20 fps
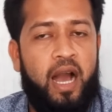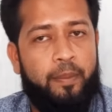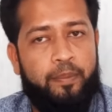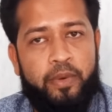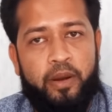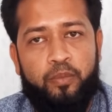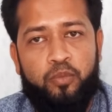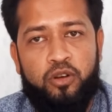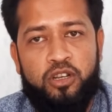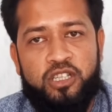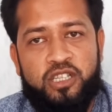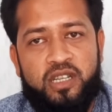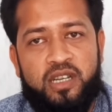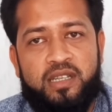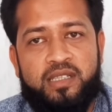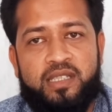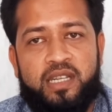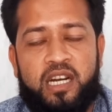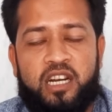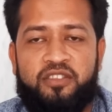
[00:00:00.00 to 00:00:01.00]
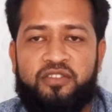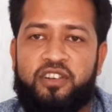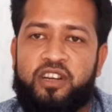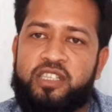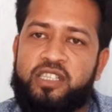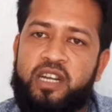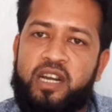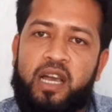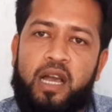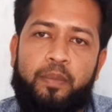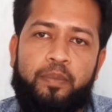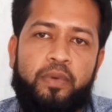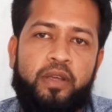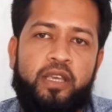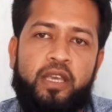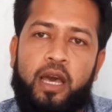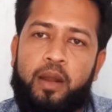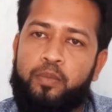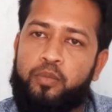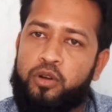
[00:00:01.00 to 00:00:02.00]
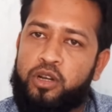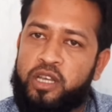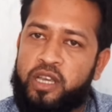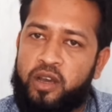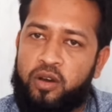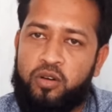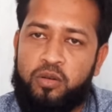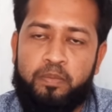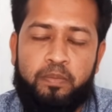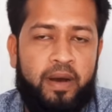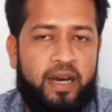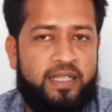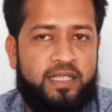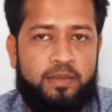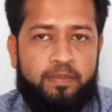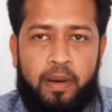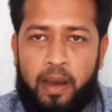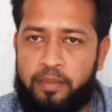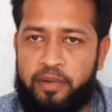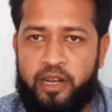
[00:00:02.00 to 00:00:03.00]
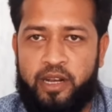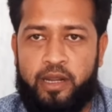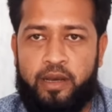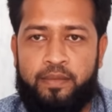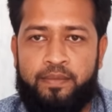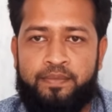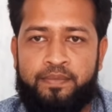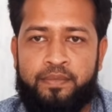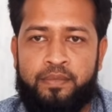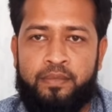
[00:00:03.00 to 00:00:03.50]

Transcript: আপনার পুলিশ ক্লিয়ারেন্স সার্টিফিকেট ছাড়া আপনি এয়ারপোর্টে এখন পাস পাবেন না